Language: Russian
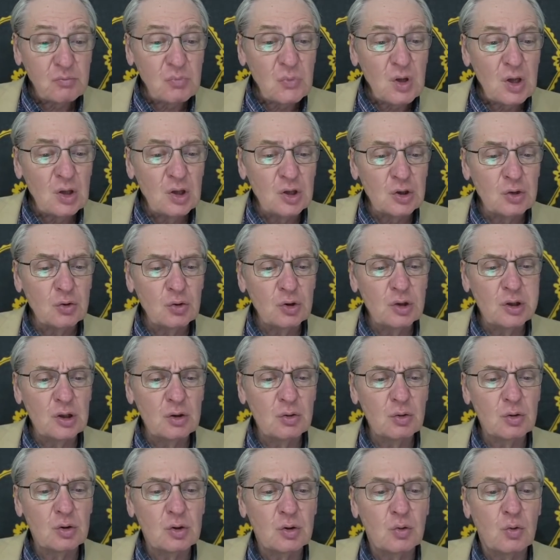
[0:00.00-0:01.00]
на что
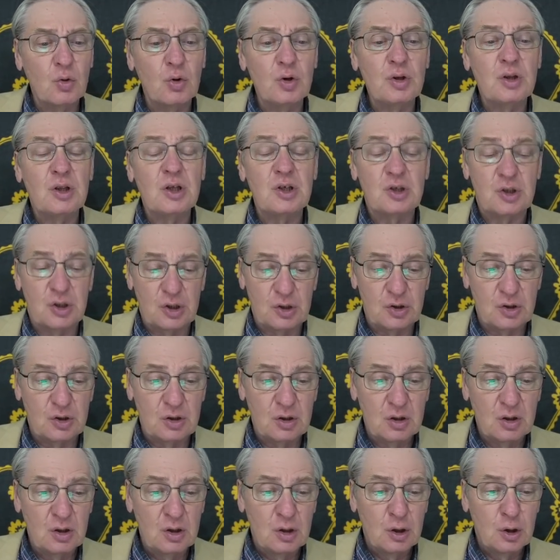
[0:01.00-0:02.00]
следует конь d6.
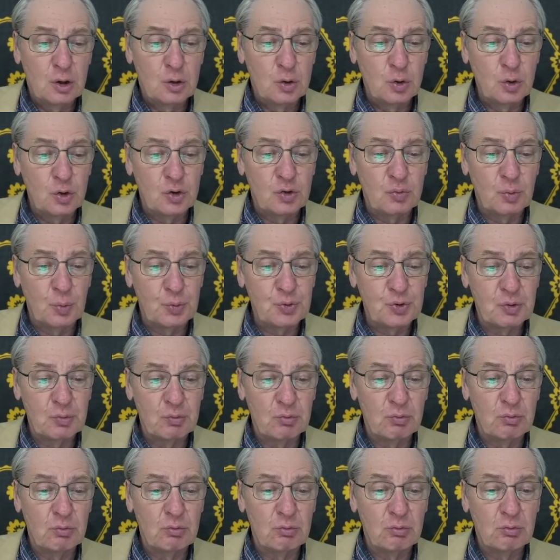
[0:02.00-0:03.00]
То есть, в
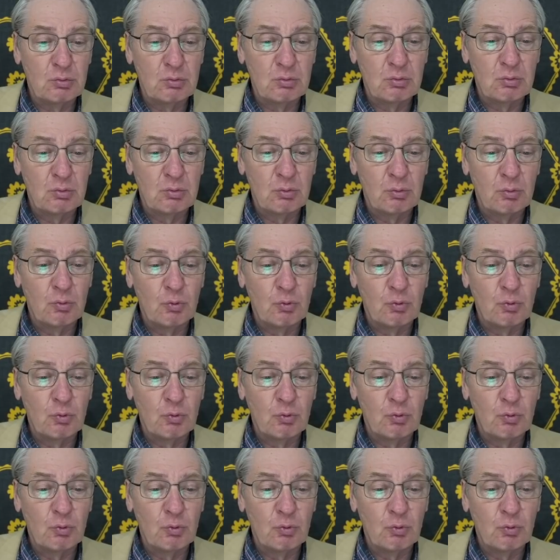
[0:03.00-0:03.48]
общем,